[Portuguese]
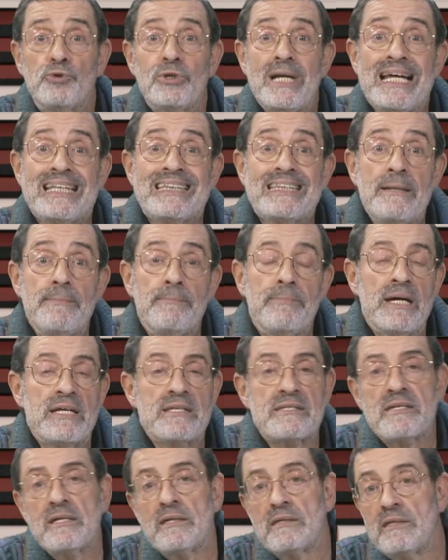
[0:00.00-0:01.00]
Poderá
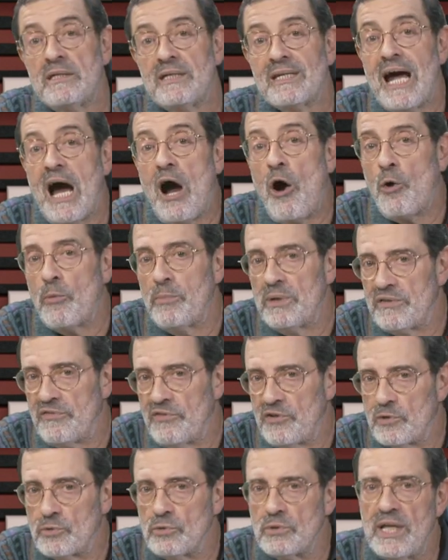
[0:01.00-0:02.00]
também sentir alguma
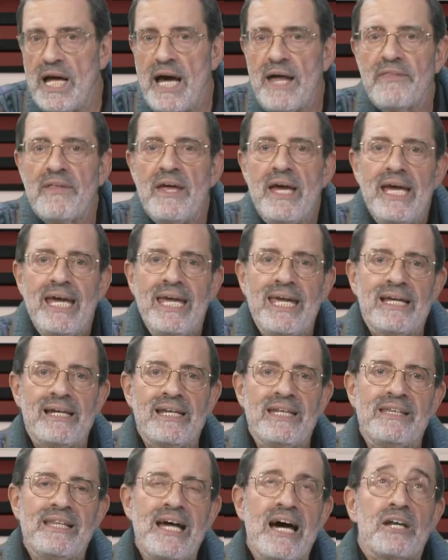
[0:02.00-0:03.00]
dificuldade
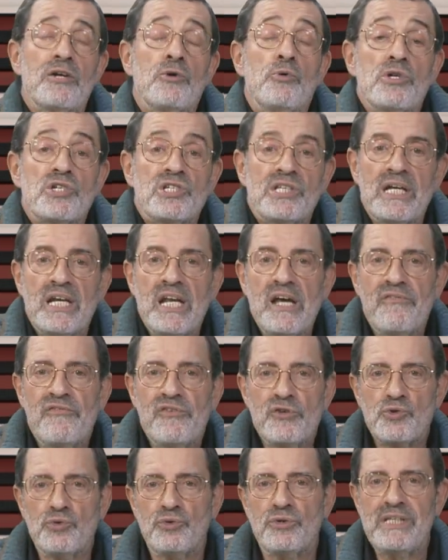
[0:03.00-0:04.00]
em lidar com as
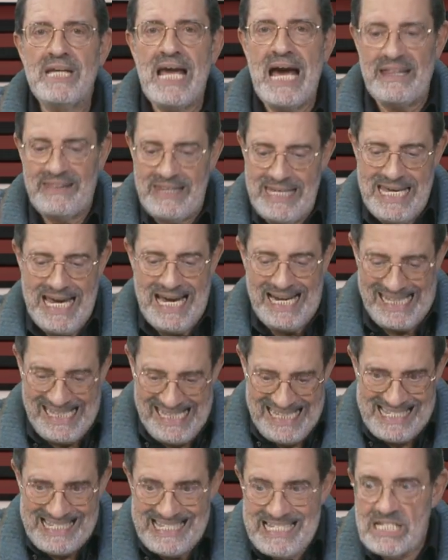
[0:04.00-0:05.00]
tarefas do dia a dia,
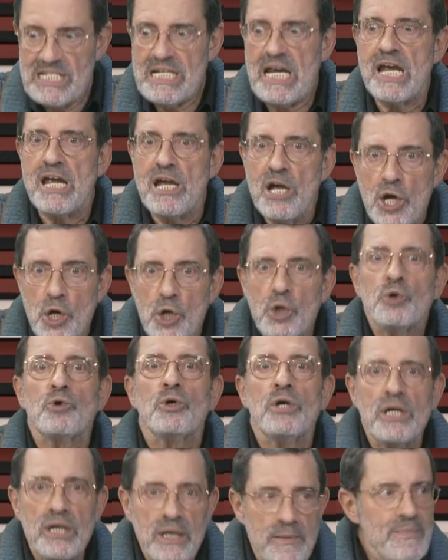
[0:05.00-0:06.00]
que lhe exigem
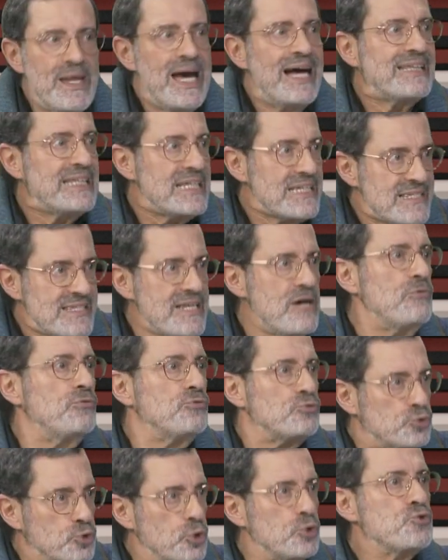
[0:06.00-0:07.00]
uh,
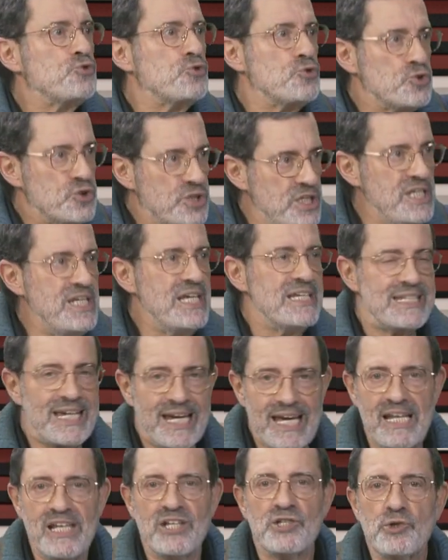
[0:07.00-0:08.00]
atenção todos os
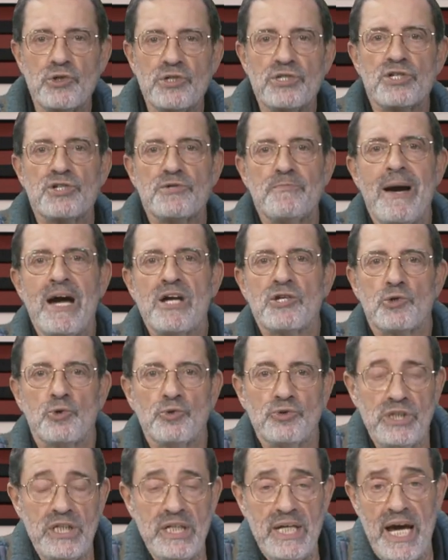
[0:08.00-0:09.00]
dias, aquelas coisas mais
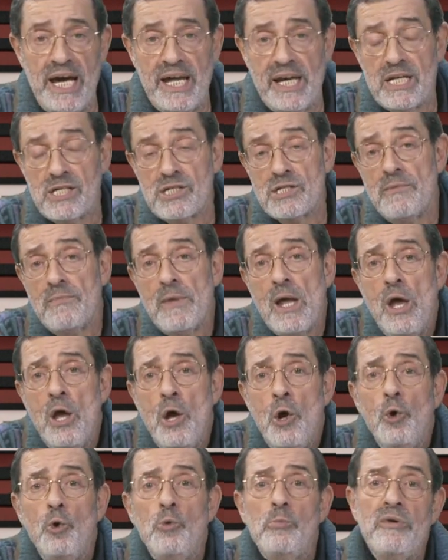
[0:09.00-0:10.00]
rotineiras.
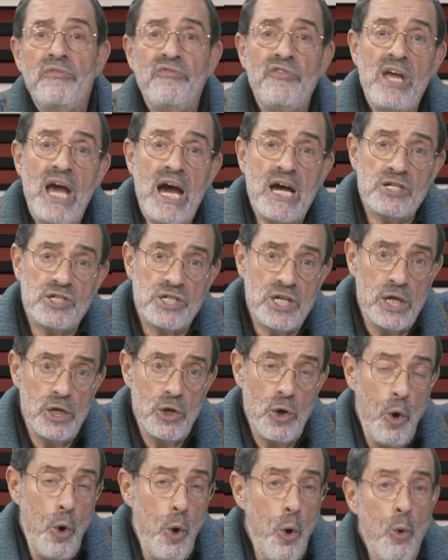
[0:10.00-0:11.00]
Uma
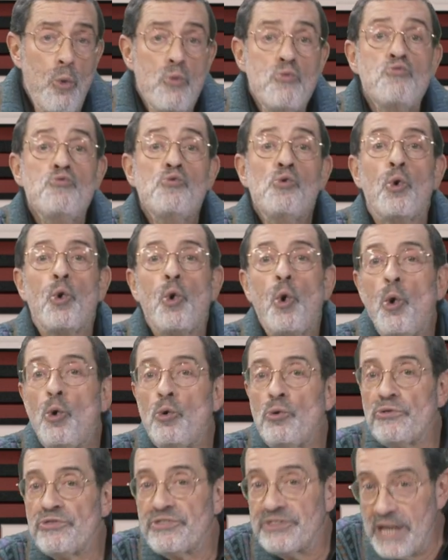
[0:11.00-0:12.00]
viagem ou um
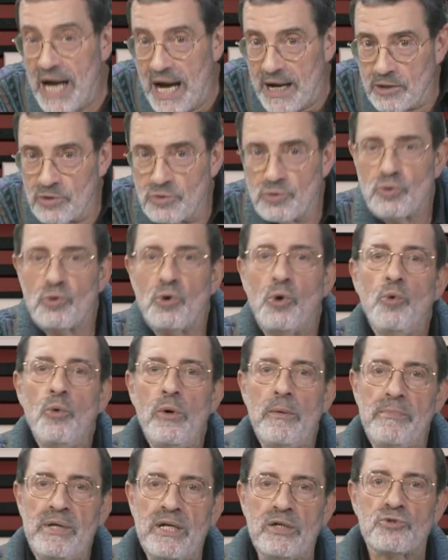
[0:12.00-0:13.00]
contacto
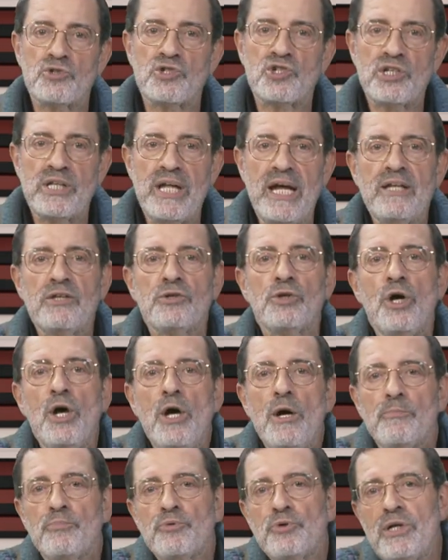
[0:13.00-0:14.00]
com um amigo distante
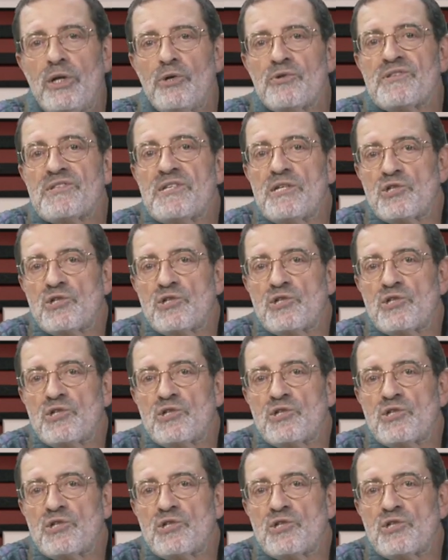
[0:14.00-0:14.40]
poderão